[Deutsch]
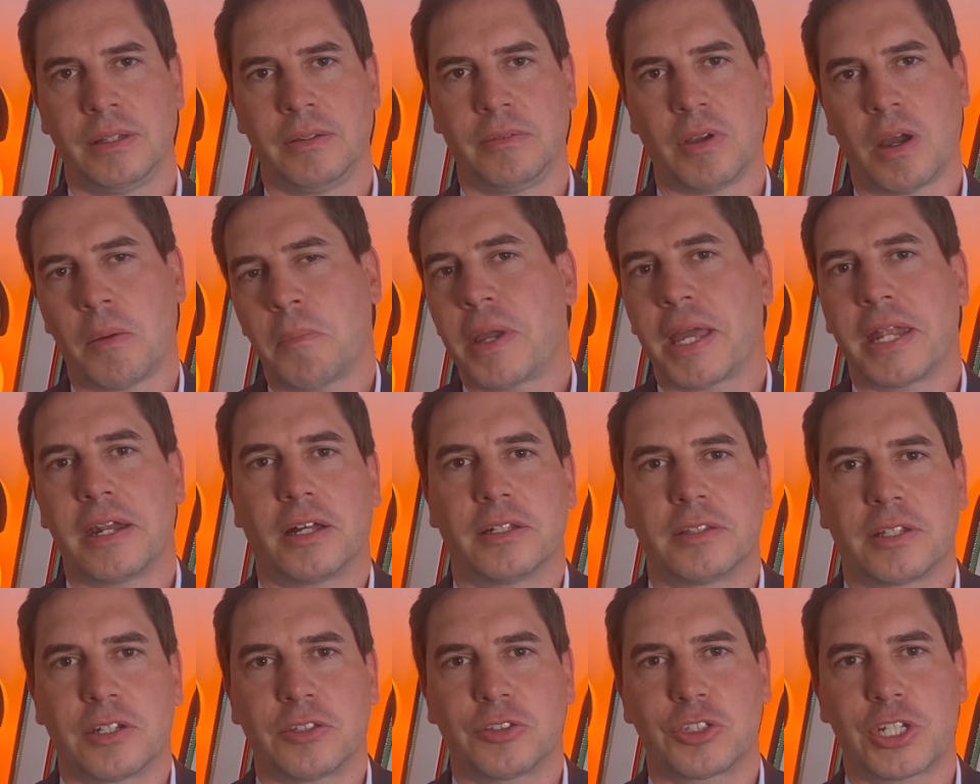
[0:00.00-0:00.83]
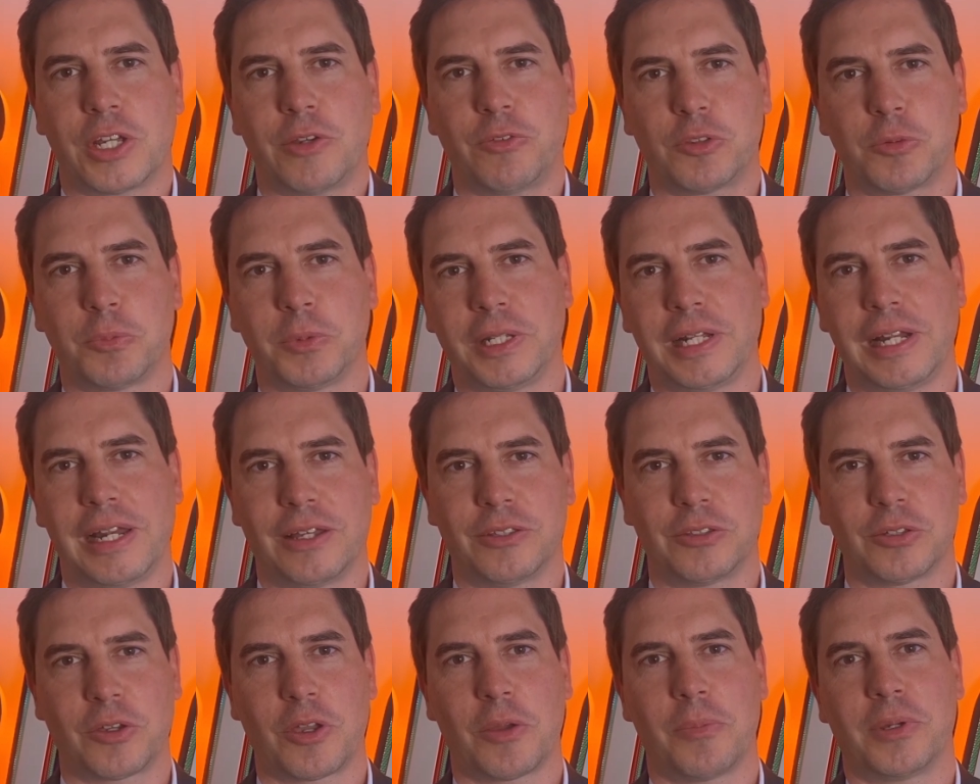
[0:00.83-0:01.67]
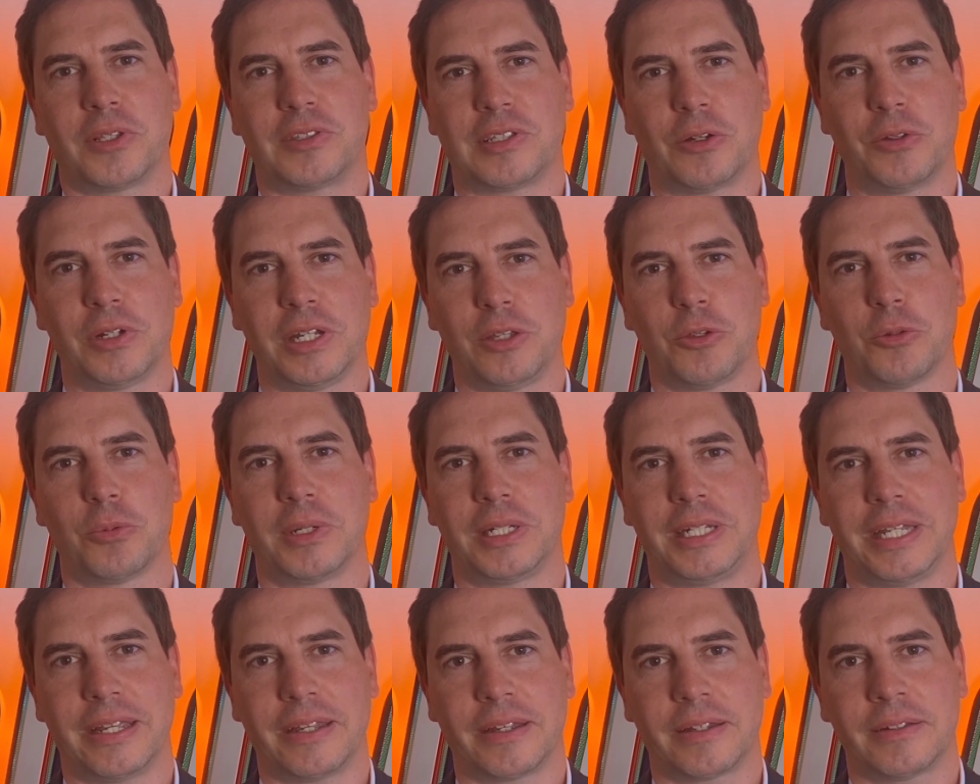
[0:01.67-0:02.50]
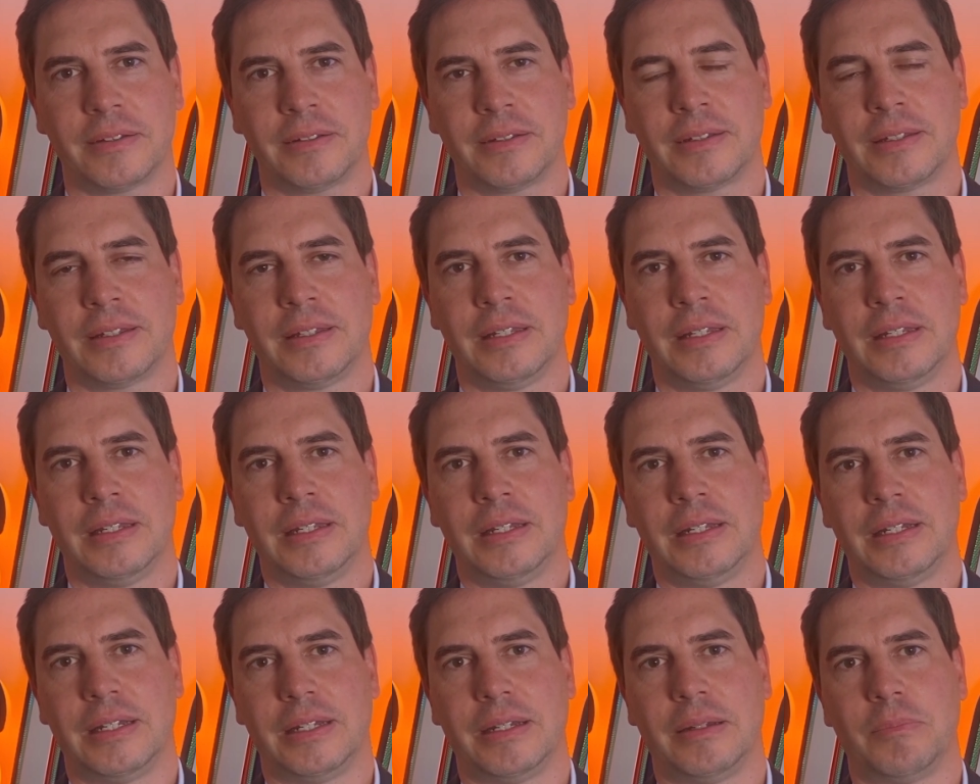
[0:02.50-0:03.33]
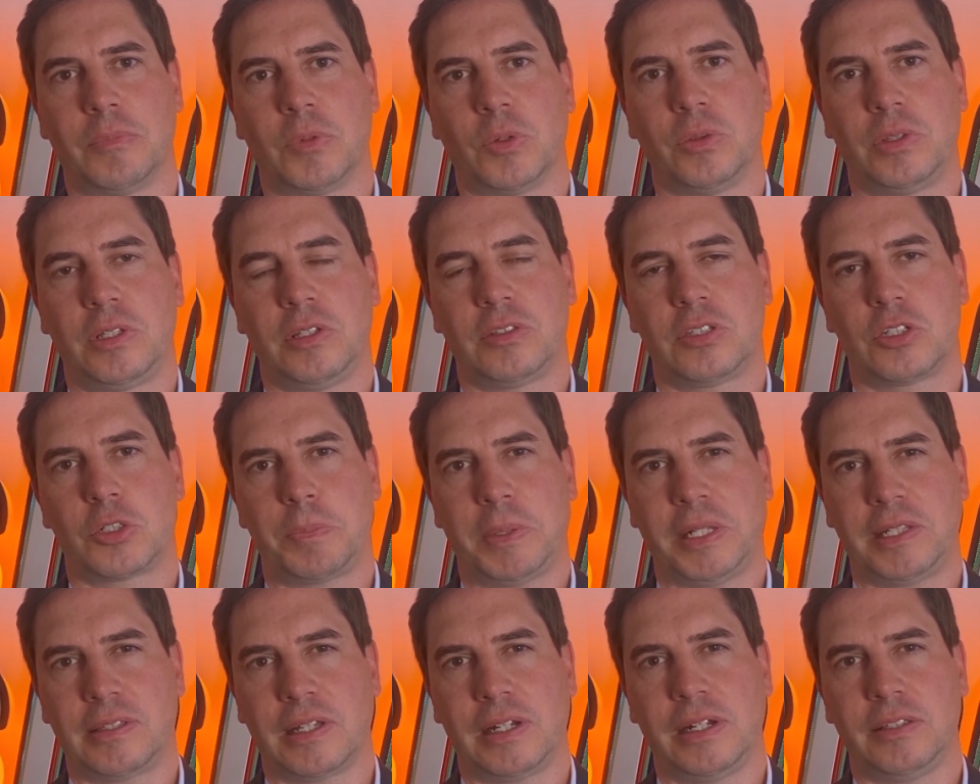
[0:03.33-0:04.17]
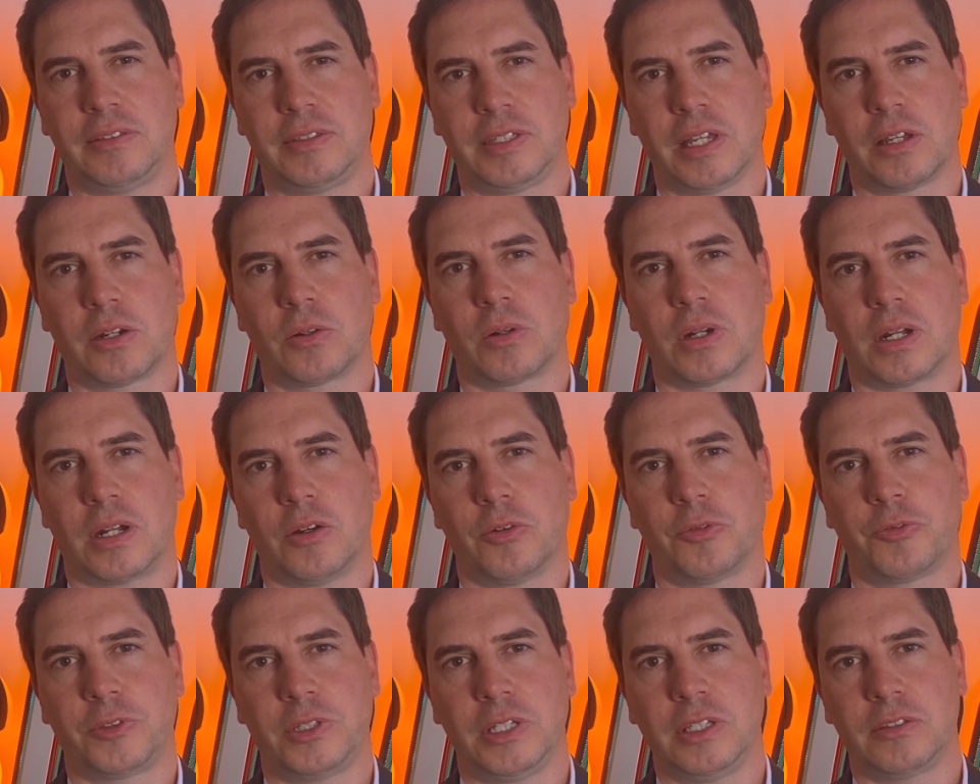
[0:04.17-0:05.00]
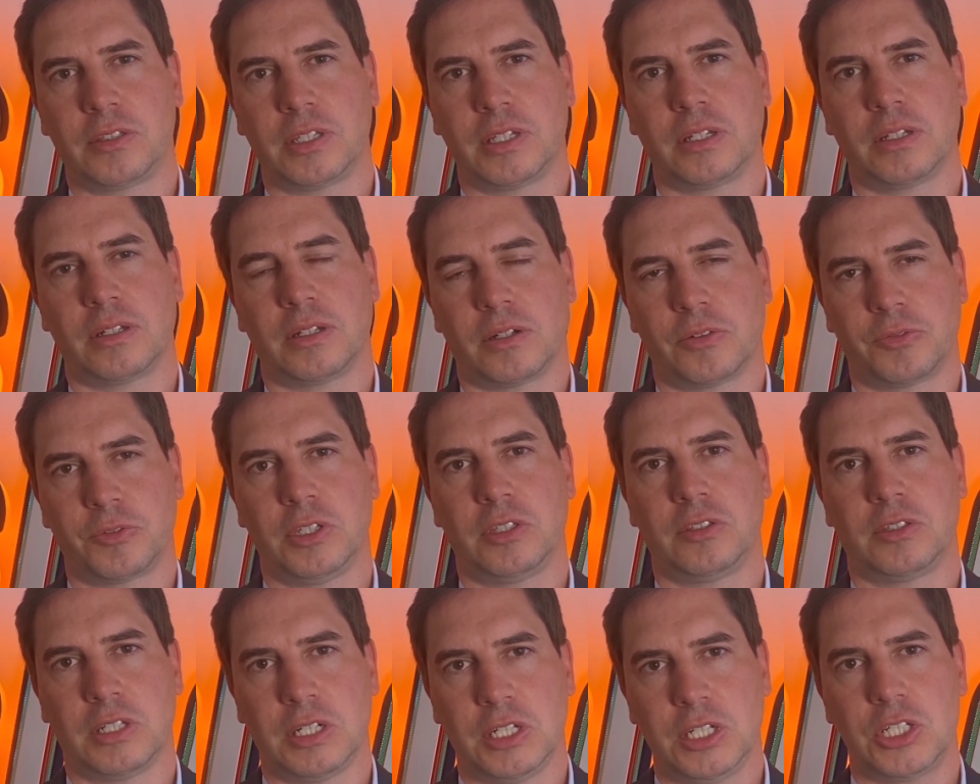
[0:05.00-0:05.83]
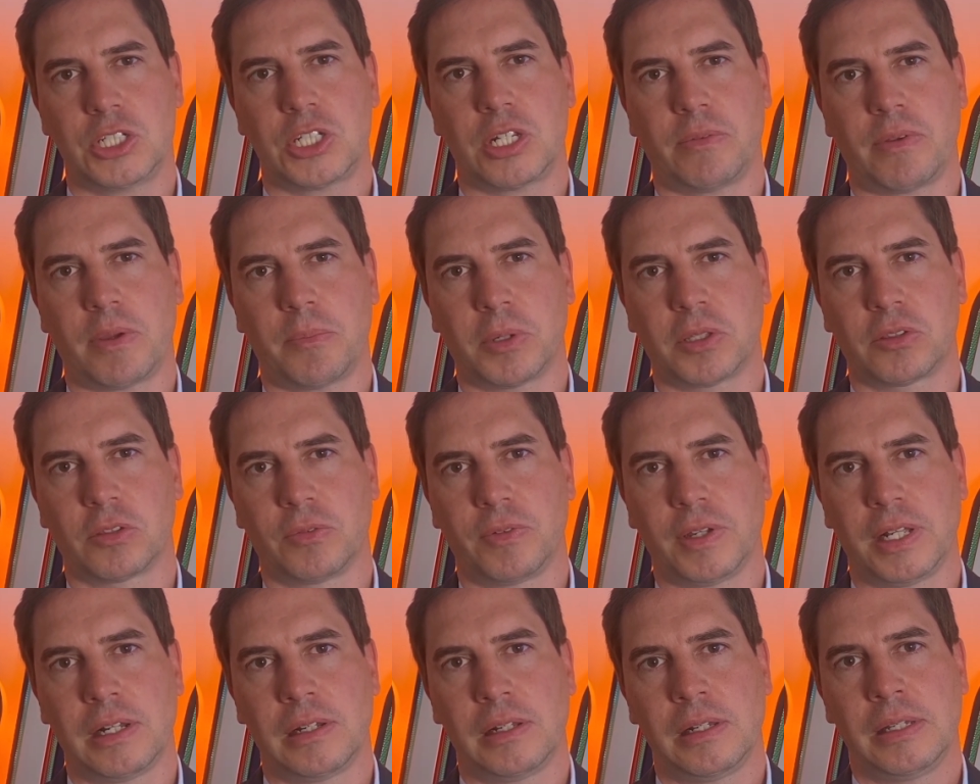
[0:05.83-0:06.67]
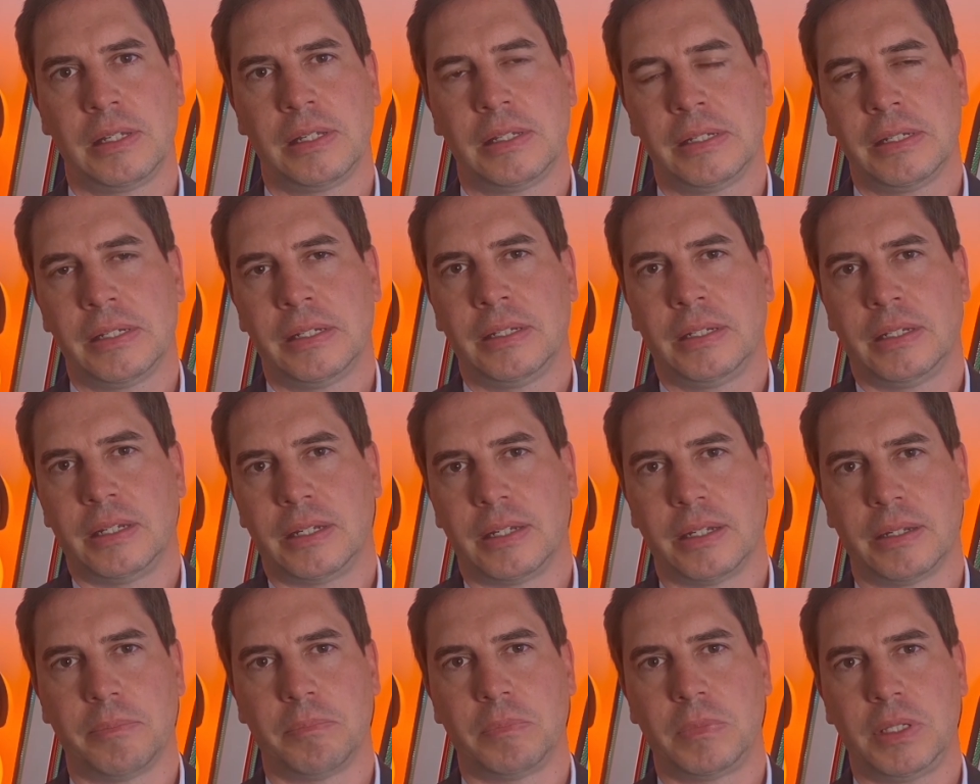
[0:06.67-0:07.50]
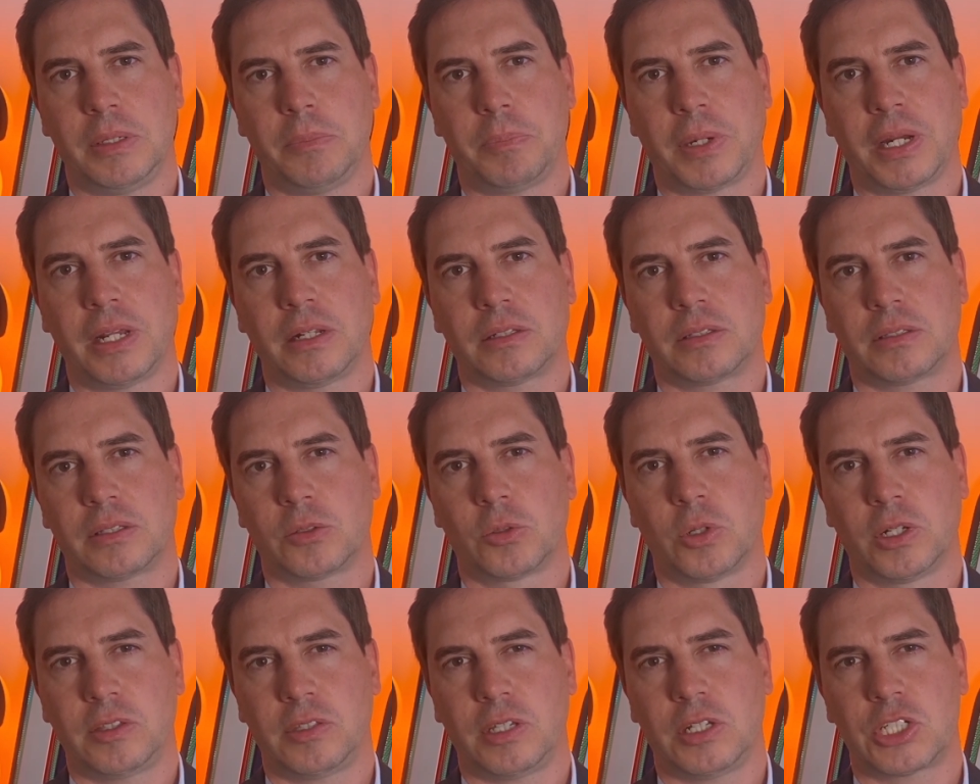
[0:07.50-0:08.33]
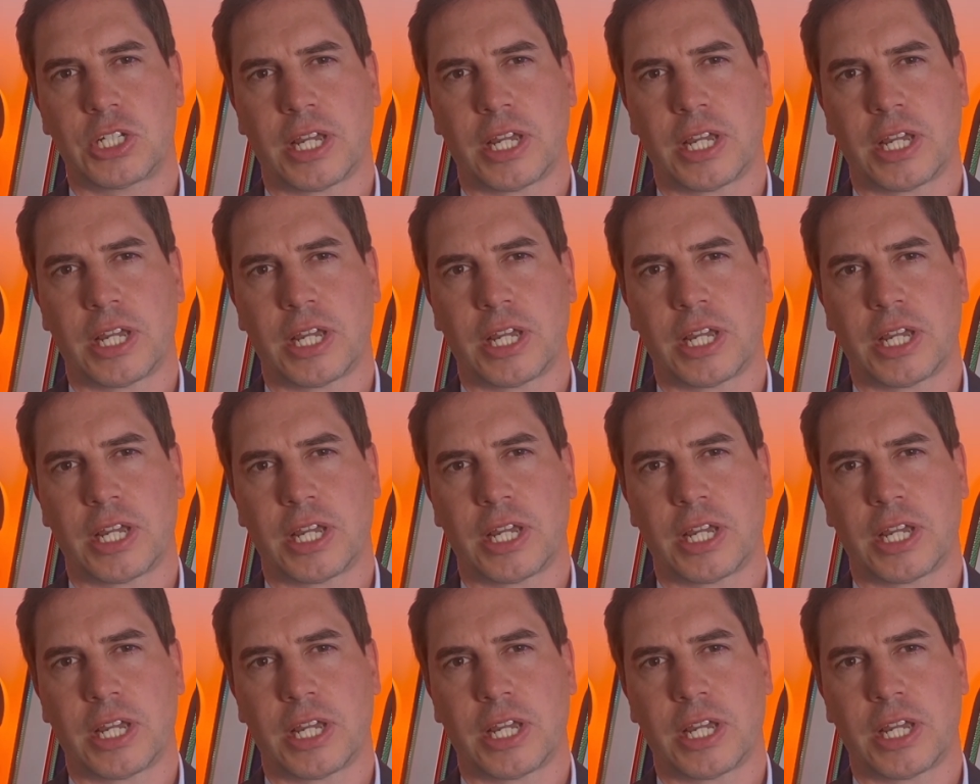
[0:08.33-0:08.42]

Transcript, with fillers: Wir haben kein anderes Geschäftsmodell, also können wir es auch nicht überdenken. Ähm, und diese Spezialisierung auf diese, auf diese Nische, wenn man so will, ähm, die bringt kurze